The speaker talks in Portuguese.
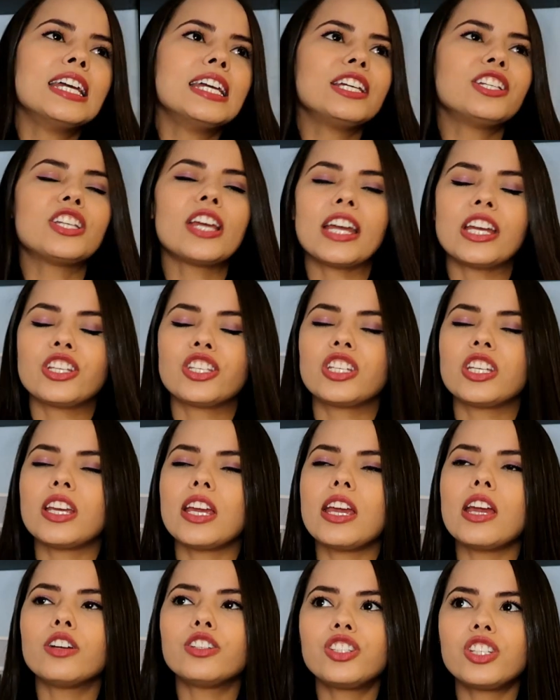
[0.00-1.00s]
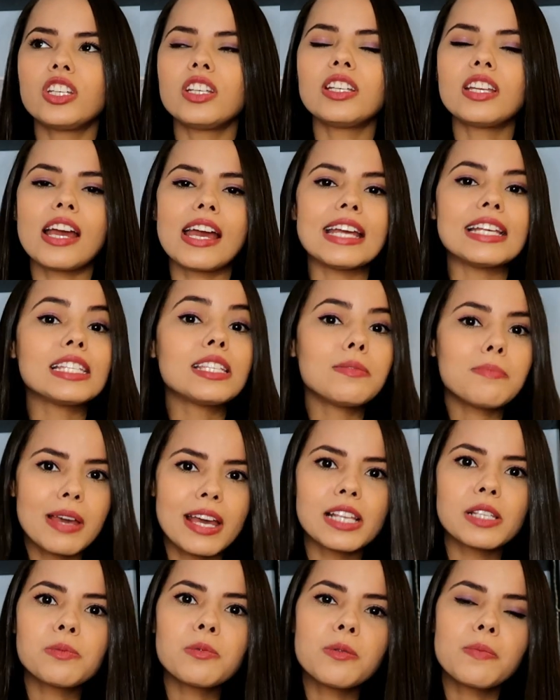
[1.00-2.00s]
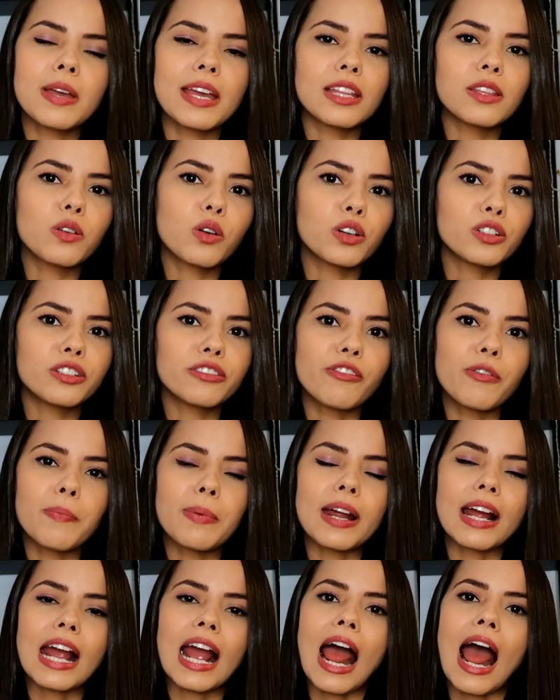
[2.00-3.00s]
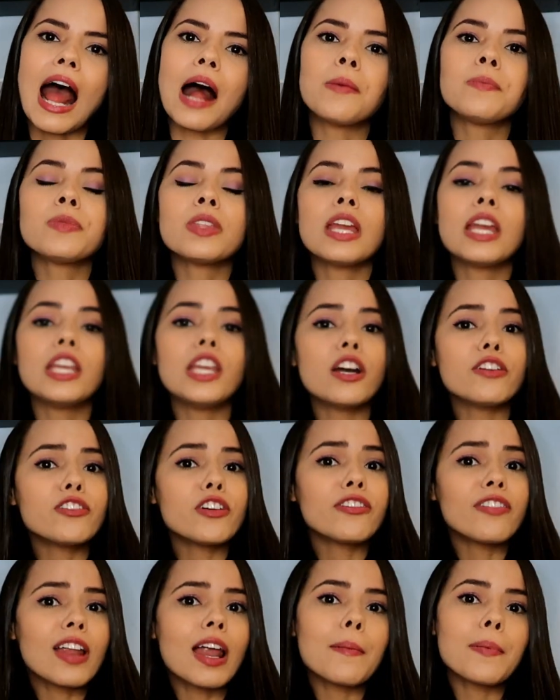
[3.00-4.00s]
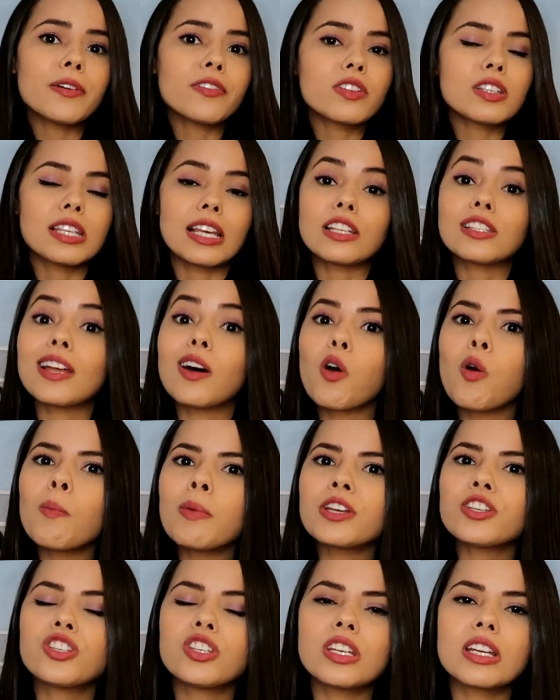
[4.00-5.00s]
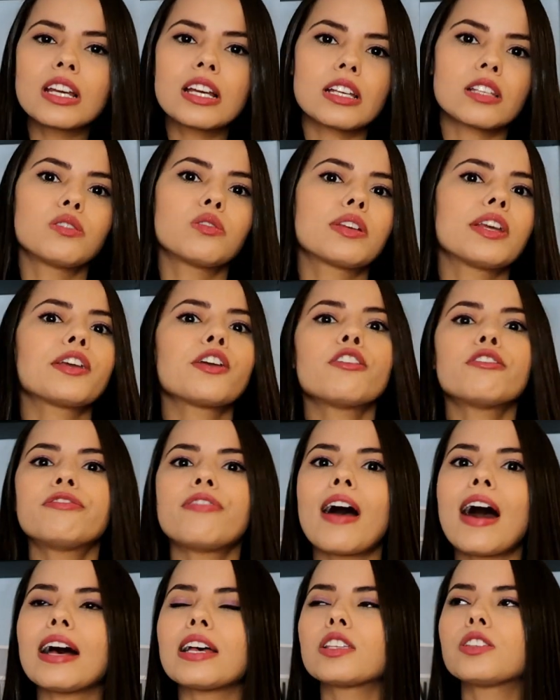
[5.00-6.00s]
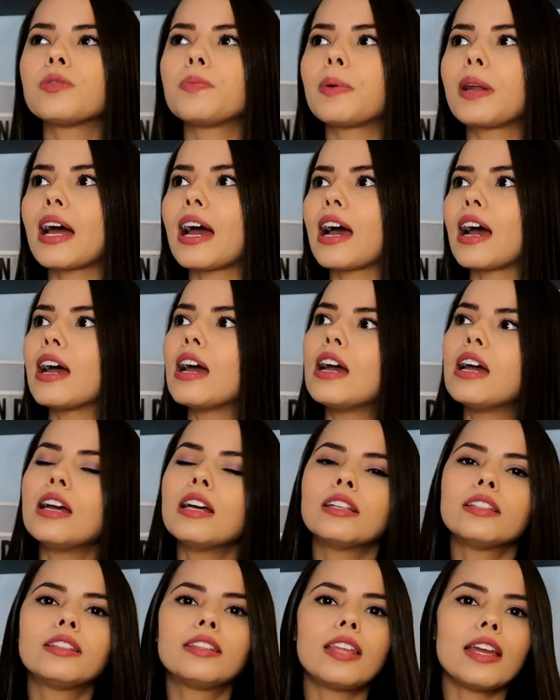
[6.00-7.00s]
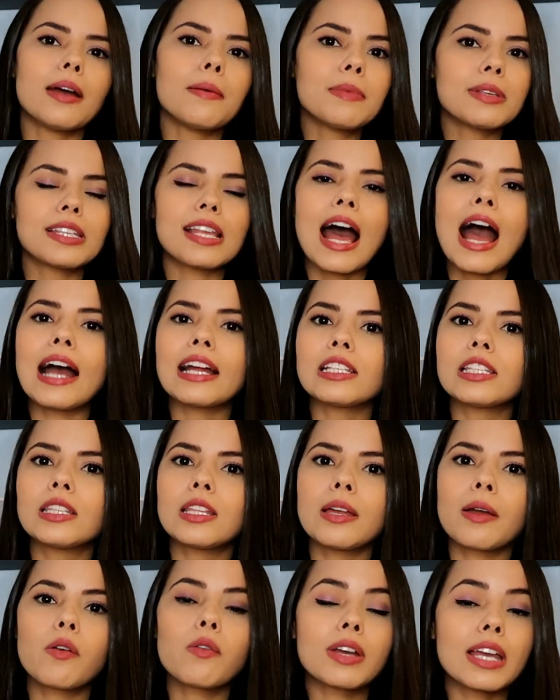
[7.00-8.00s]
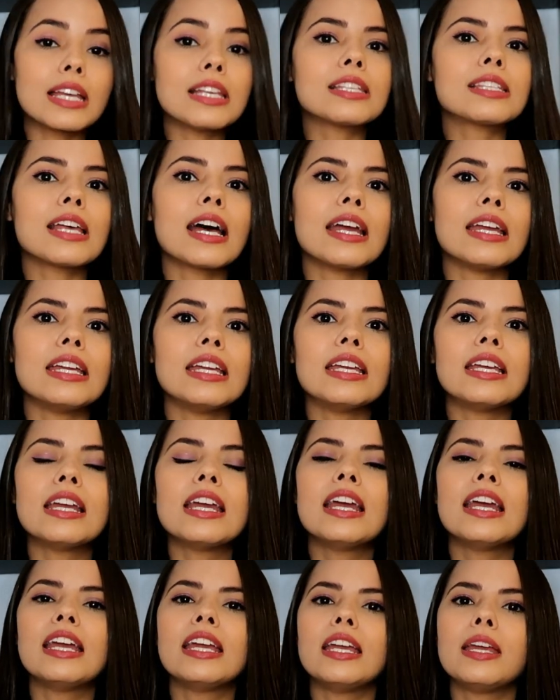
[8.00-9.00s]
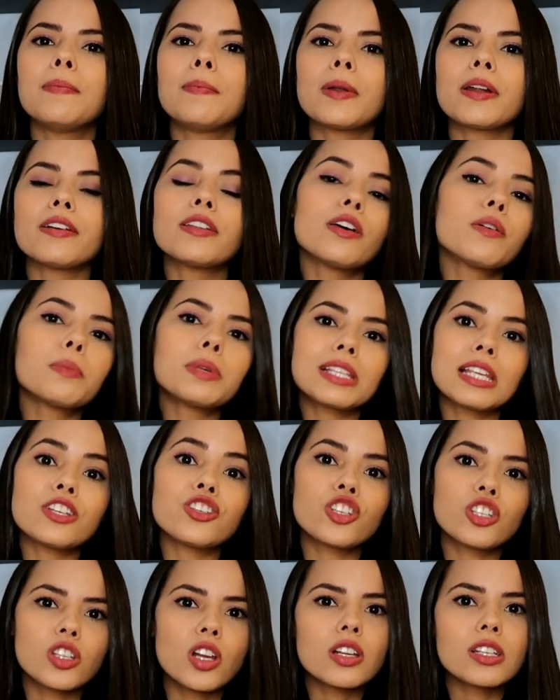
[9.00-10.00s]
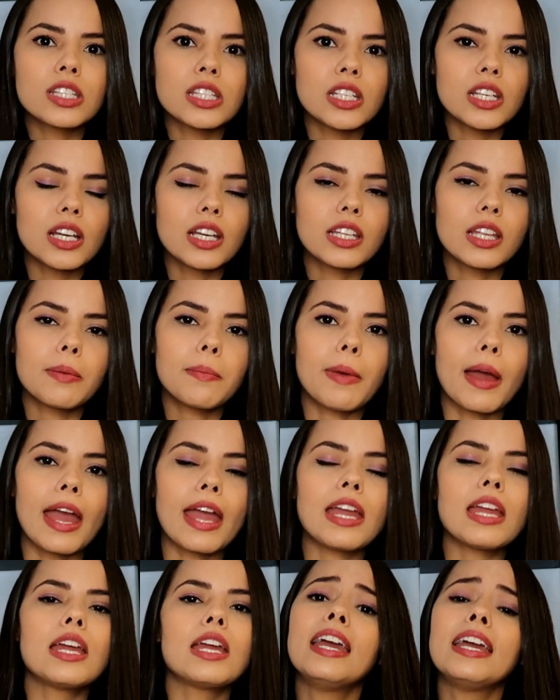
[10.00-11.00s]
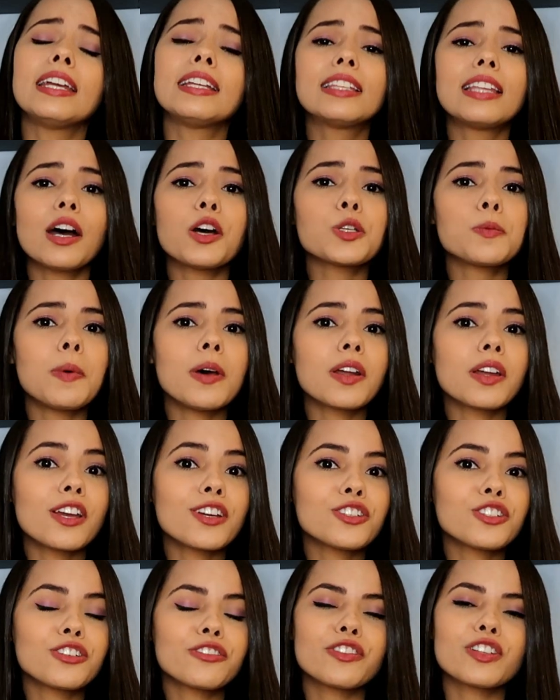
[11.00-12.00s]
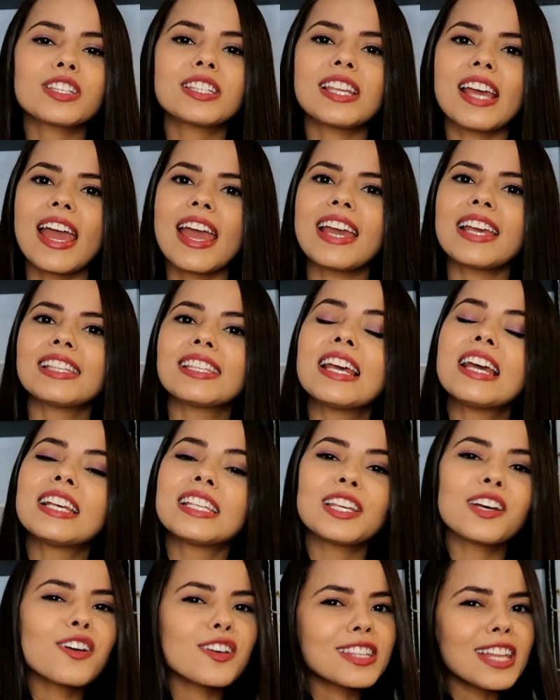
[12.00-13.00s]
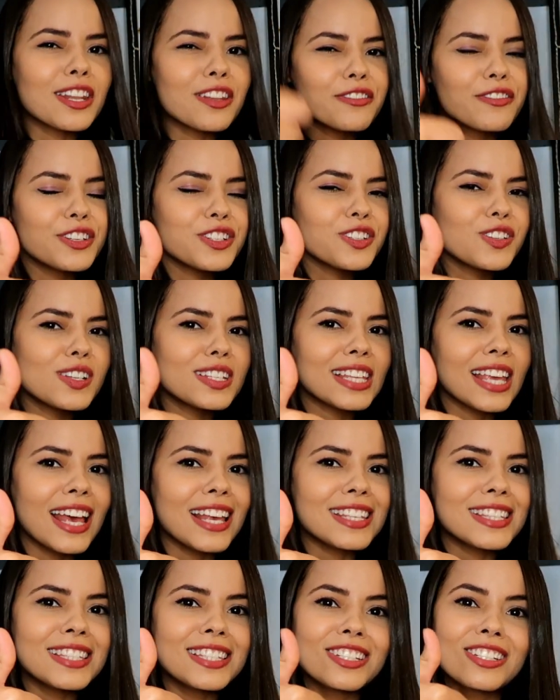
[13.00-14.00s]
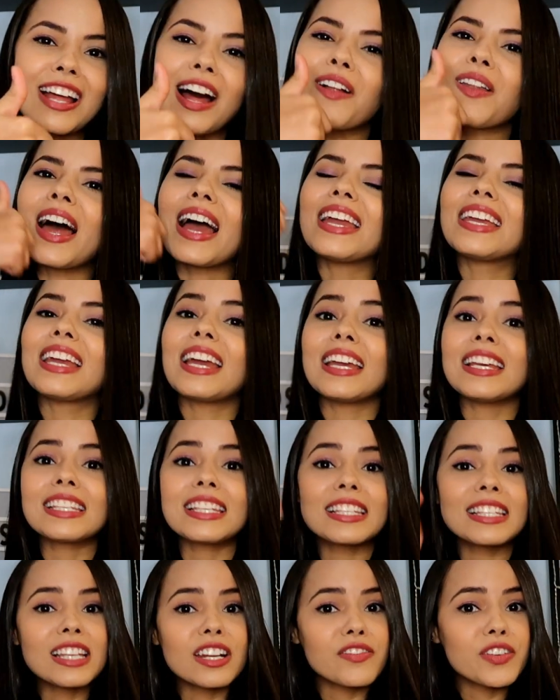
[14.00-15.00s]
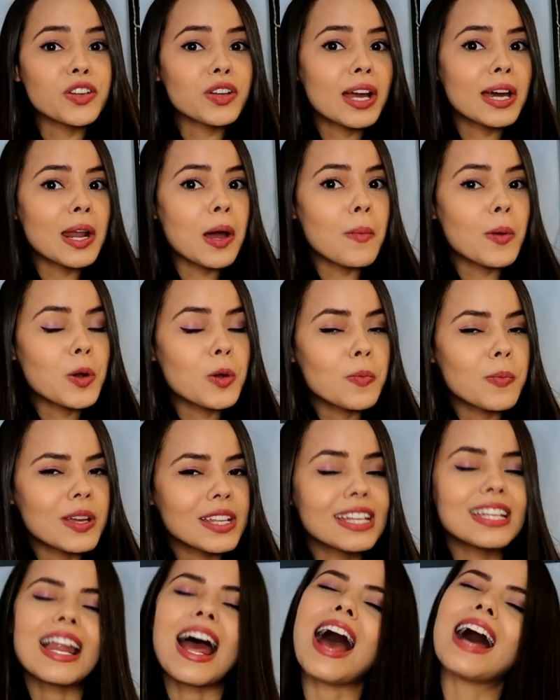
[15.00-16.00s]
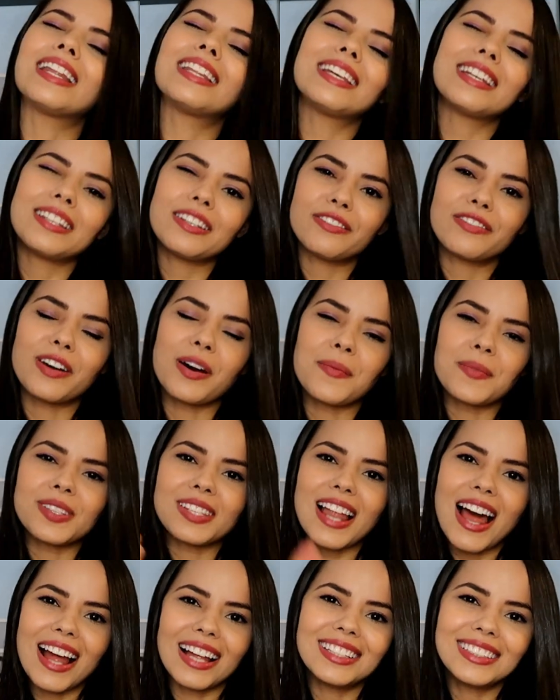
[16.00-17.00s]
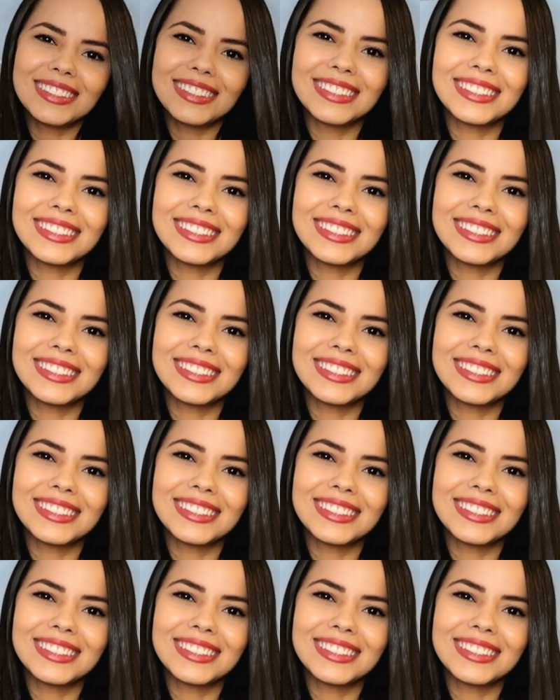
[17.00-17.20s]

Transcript: E, gente, eu tinha esse mesmo medo quando vim pra cá. E eu vou falar pra vocês, dar algumas dicas do que, que eu faço pra ter amizades, ter com quem sair e pra eu não me sentir sozinha aqui também. Então espero que ajude vocês. Se gostar do vídeo, não esquece de dar o like aí, se inscrever no canal pra não perder nada e vamos lá!